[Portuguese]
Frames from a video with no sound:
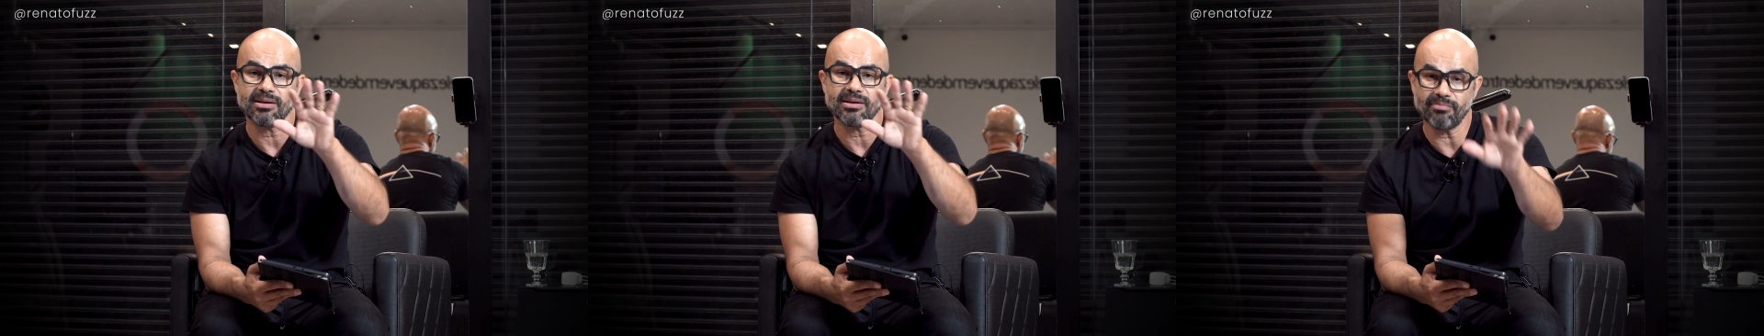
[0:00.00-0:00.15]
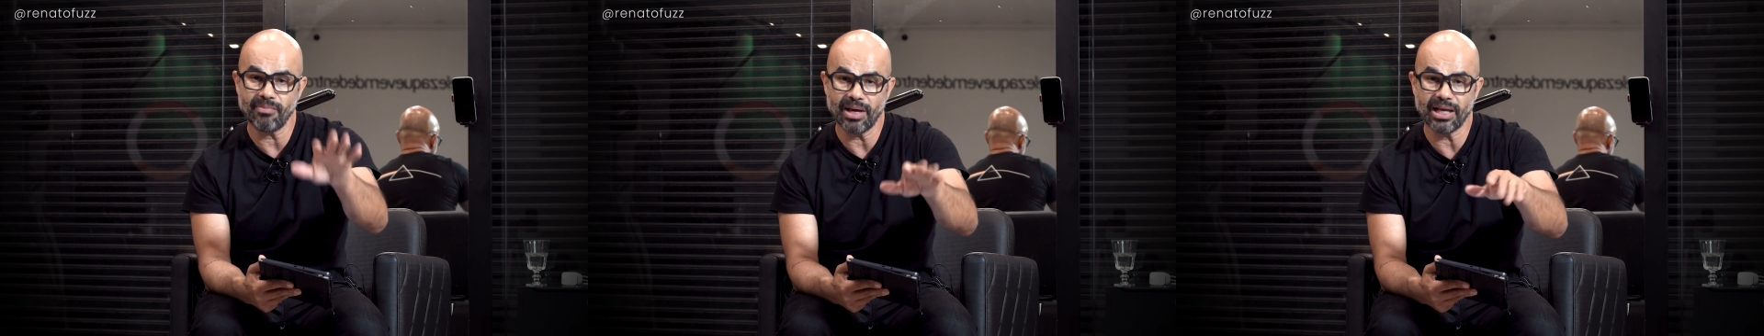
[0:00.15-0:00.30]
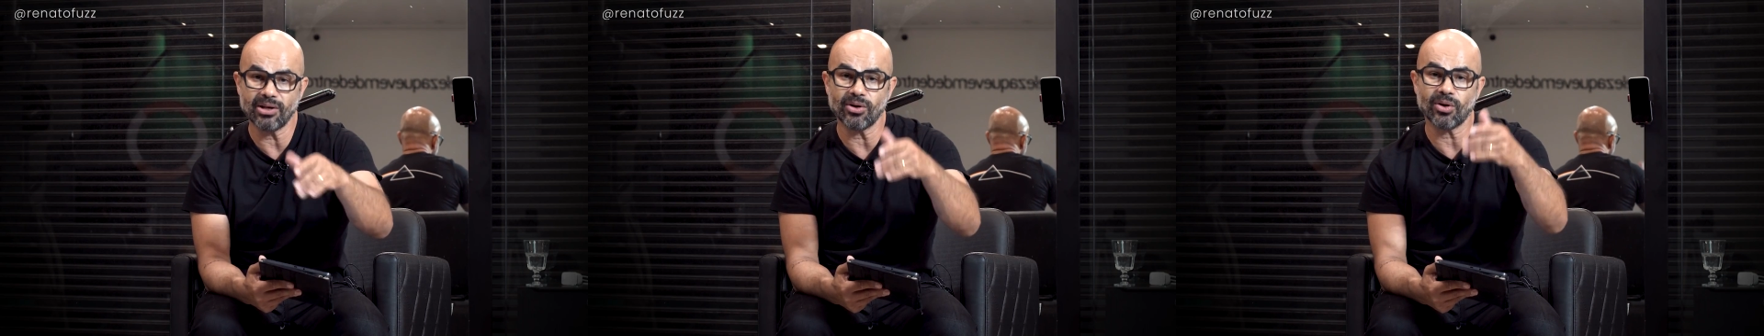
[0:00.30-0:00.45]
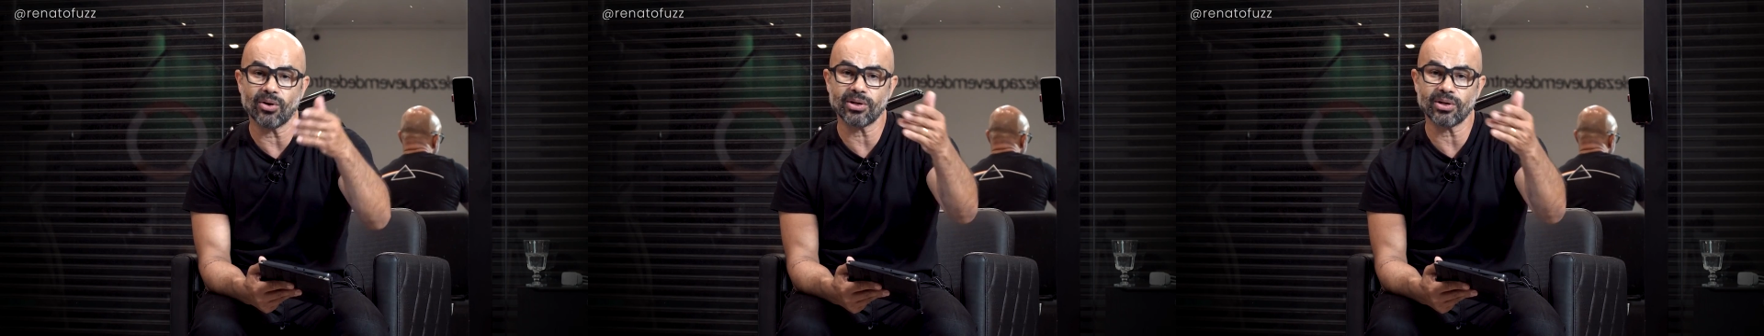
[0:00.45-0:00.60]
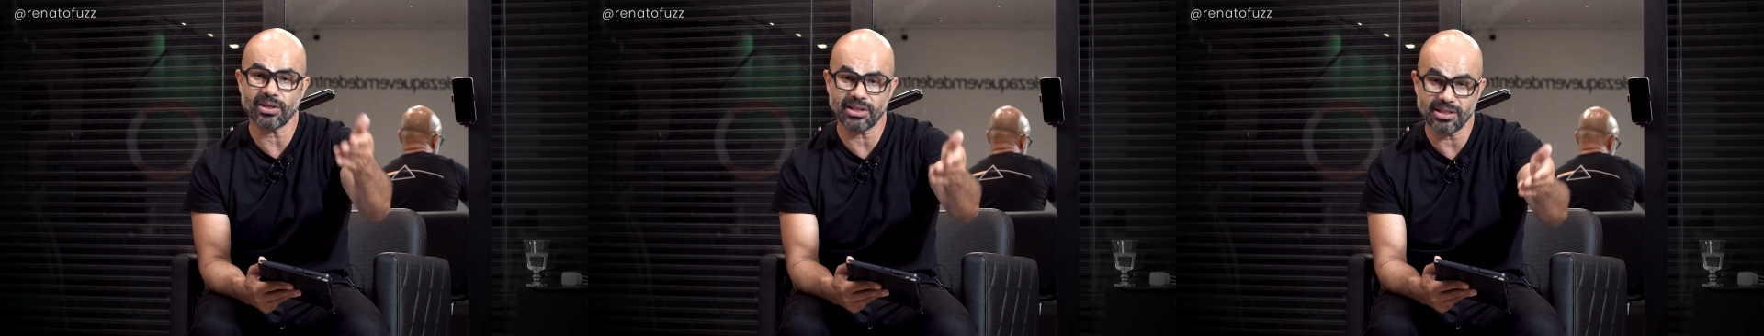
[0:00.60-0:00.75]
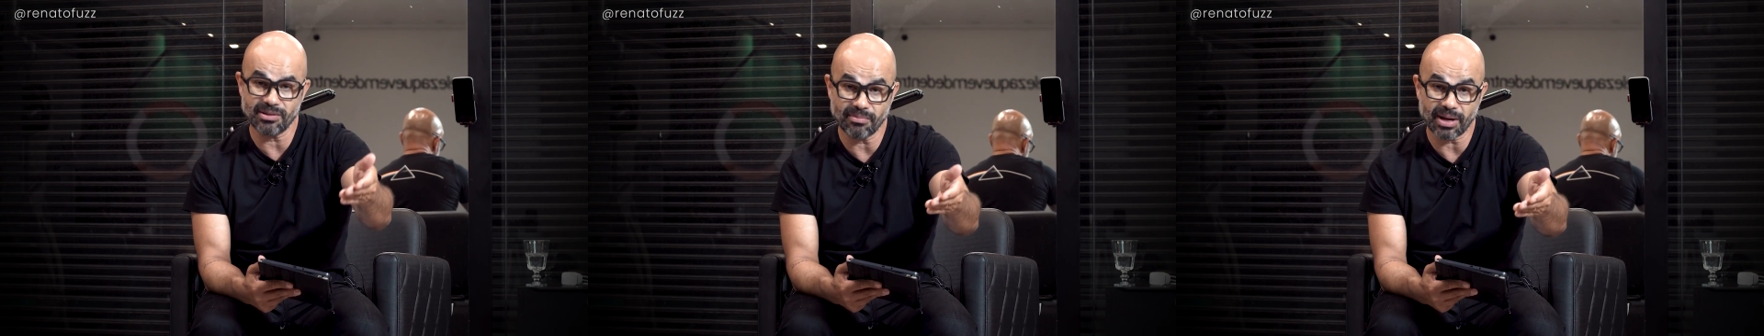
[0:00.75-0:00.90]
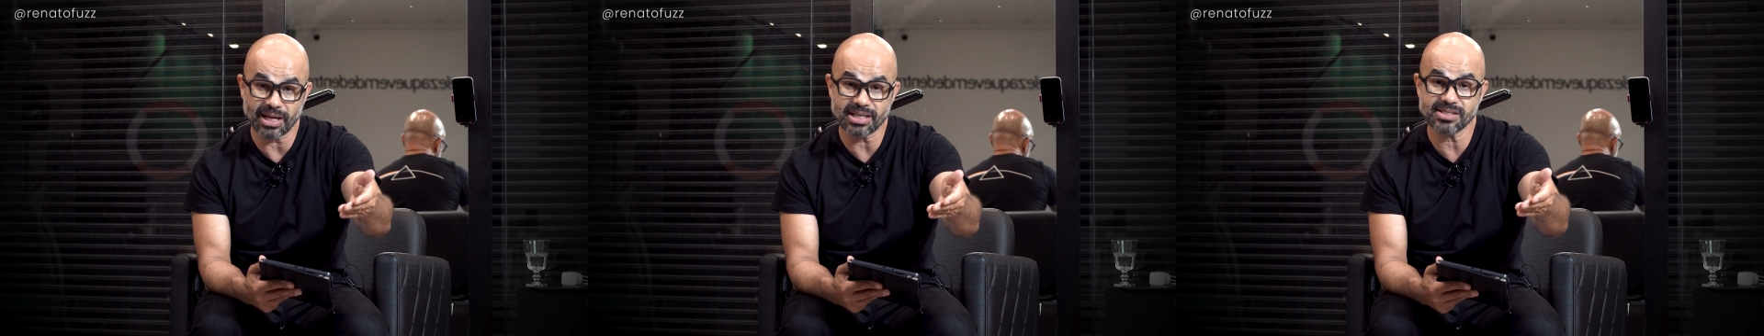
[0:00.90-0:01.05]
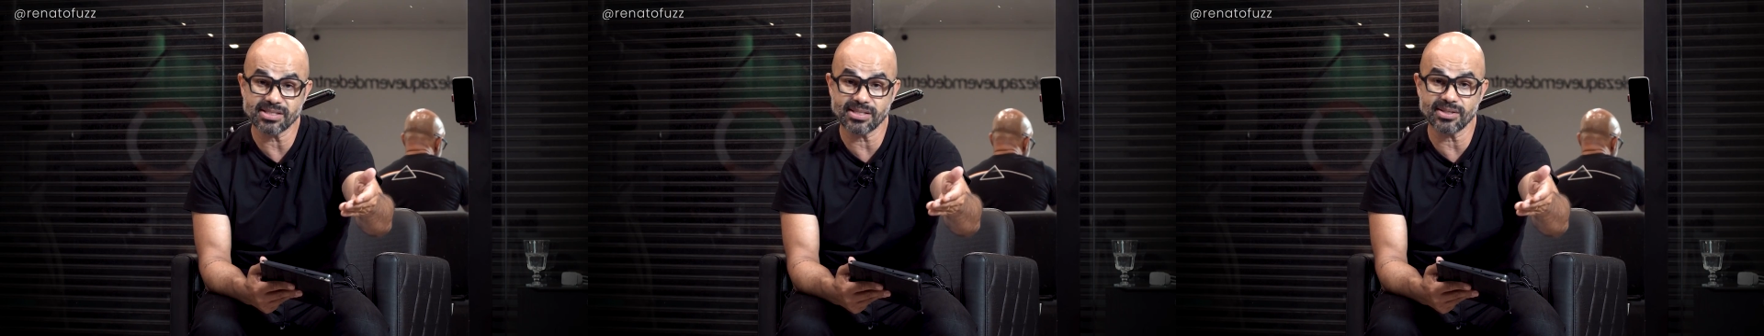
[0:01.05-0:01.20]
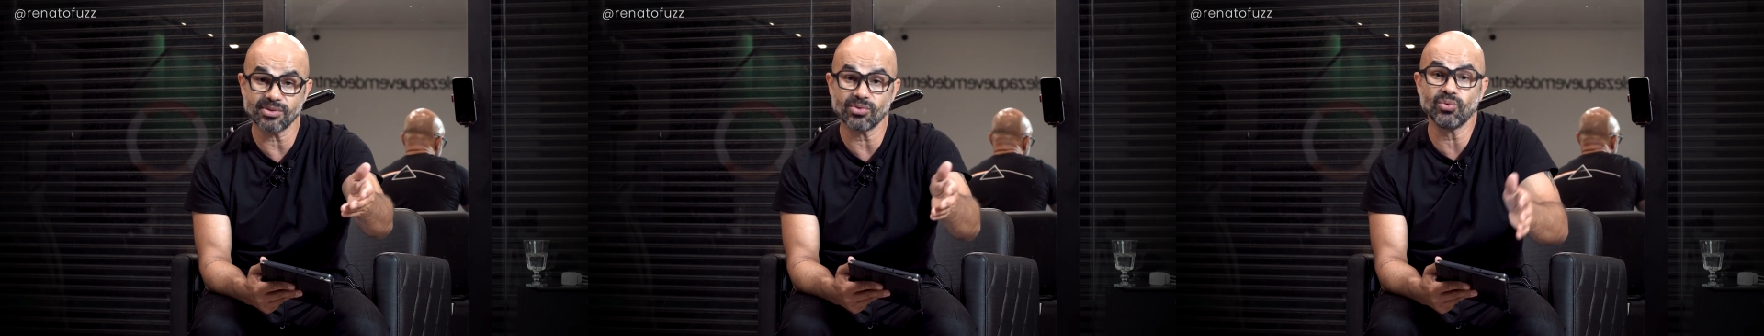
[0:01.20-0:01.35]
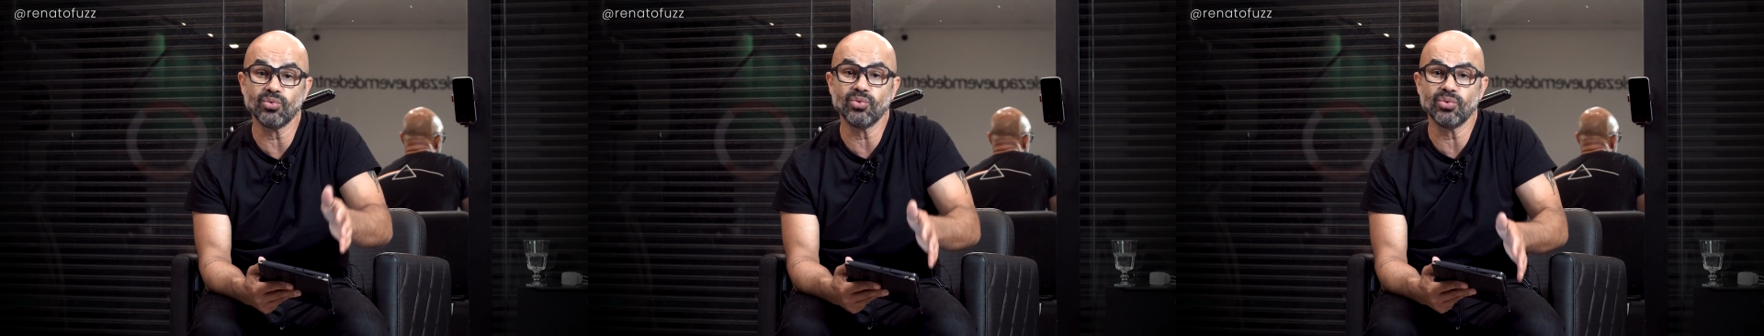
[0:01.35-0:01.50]
melhor e mais
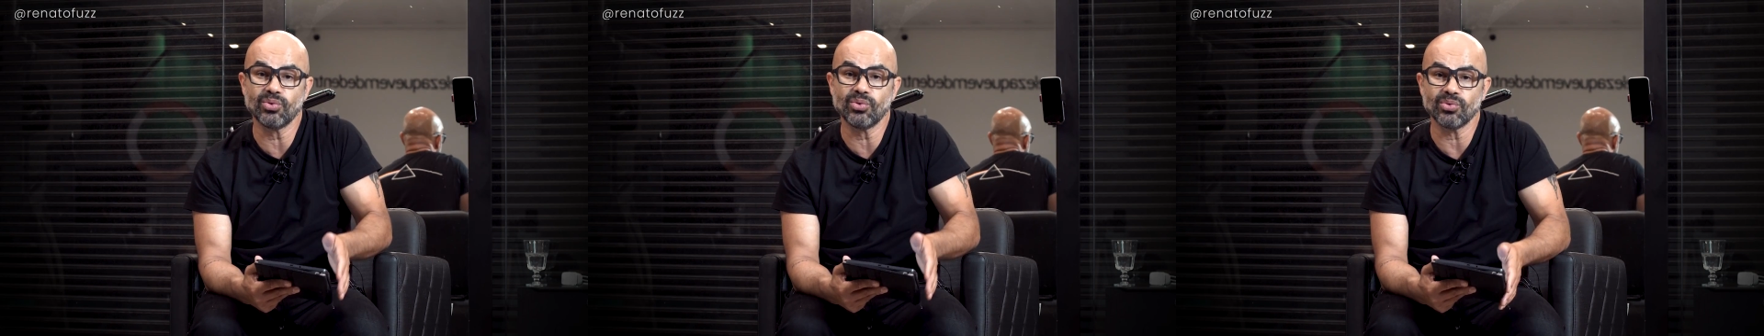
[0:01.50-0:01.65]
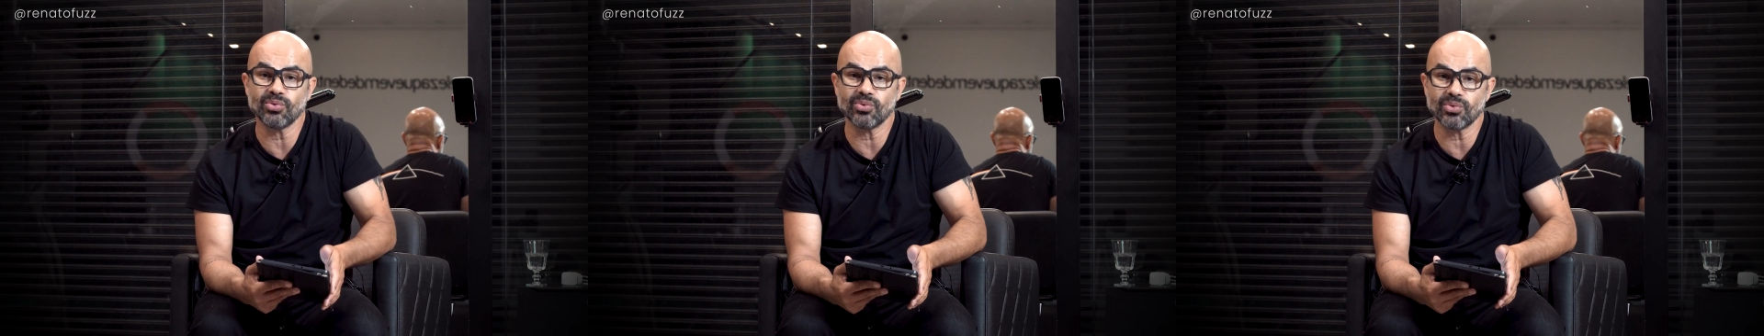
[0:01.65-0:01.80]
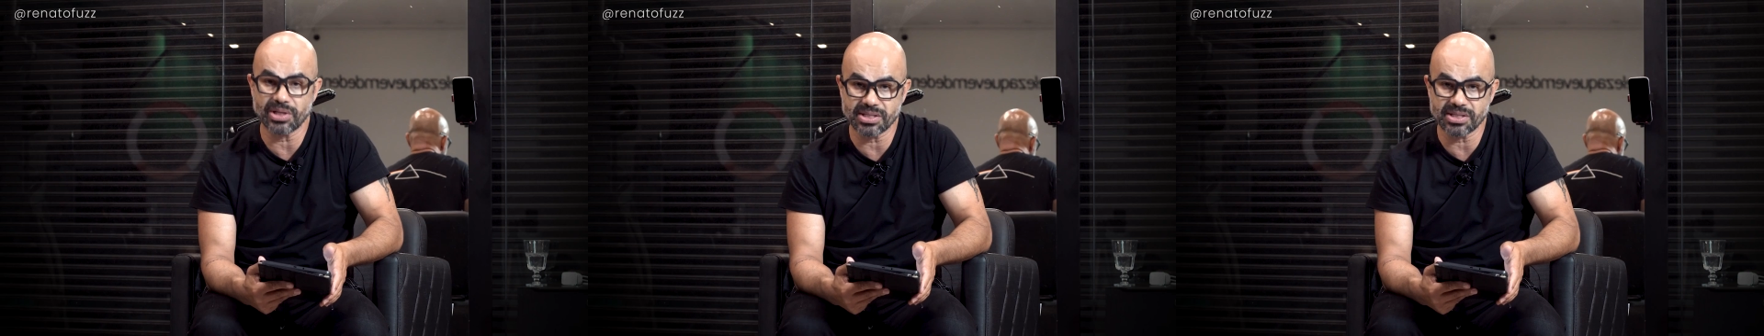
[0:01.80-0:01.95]
seguro o